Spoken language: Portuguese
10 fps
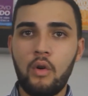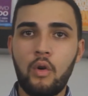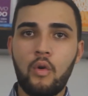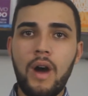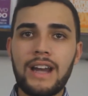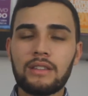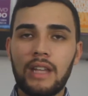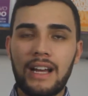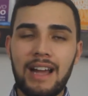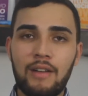O
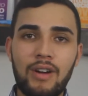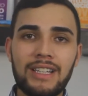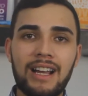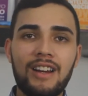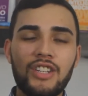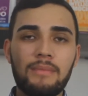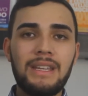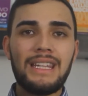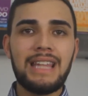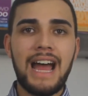quarta, a quarta grande
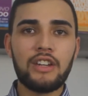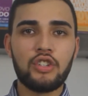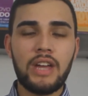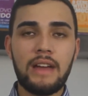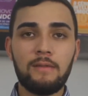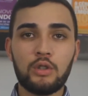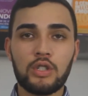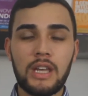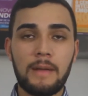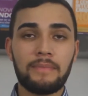habilidade é
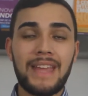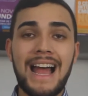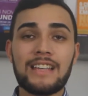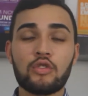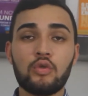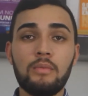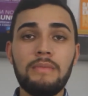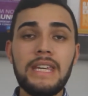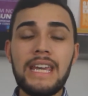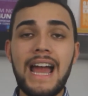você
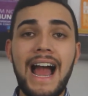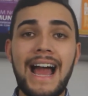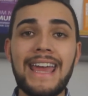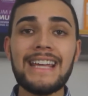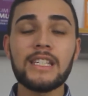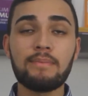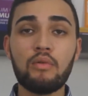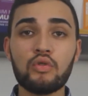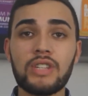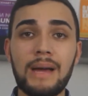assumir a
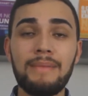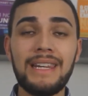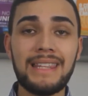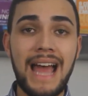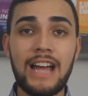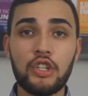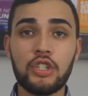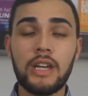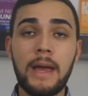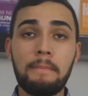responsabilidade